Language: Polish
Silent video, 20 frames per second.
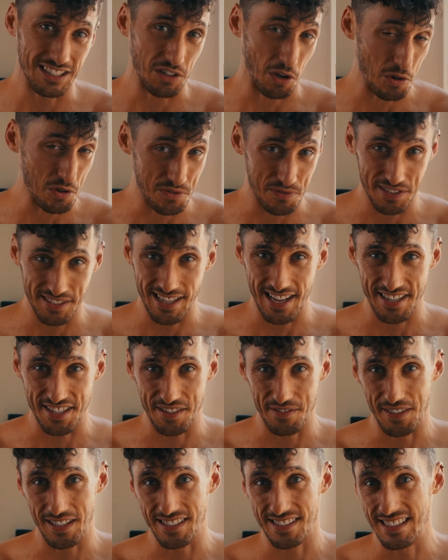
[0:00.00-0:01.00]
i to już
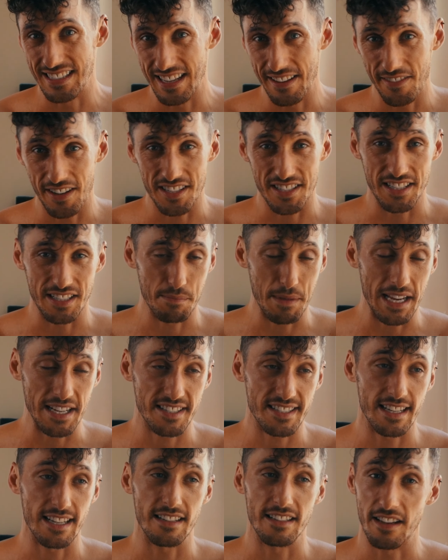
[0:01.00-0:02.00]
wystarczy, więc nieważne jest
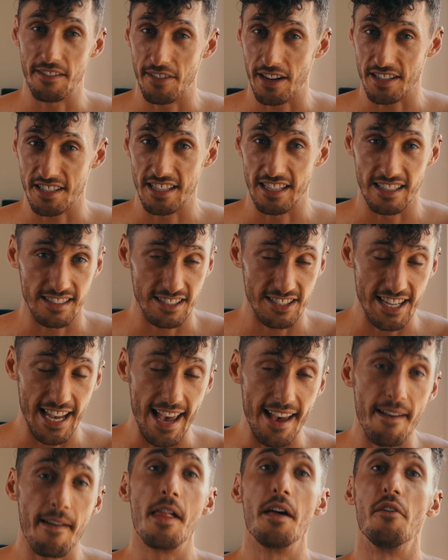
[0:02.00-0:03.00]
miejsce, nieważne jest gdzie,
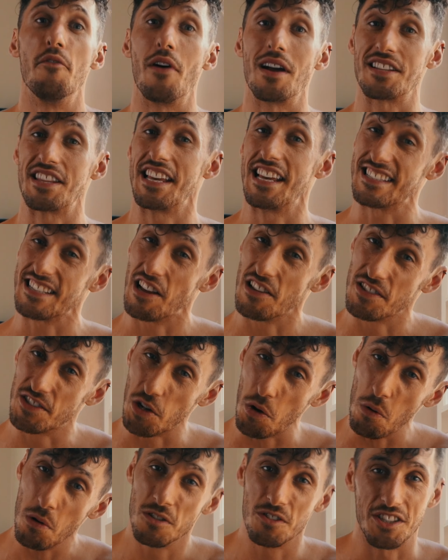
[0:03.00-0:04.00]
ważne jest
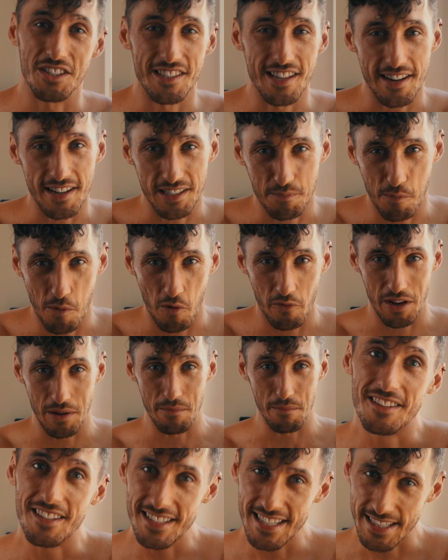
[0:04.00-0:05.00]
co Ci zaraz powiem.
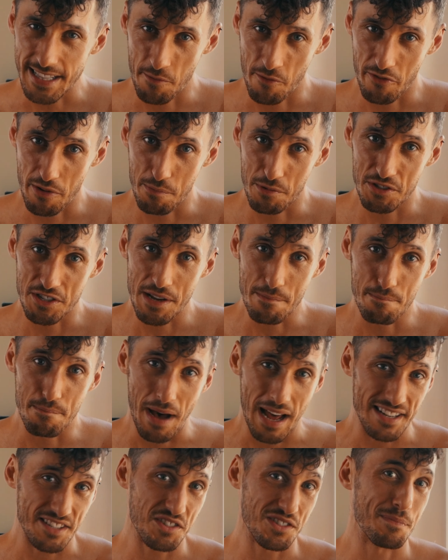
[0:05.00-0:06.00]
Ty tydzień temu wypuściłem bardzo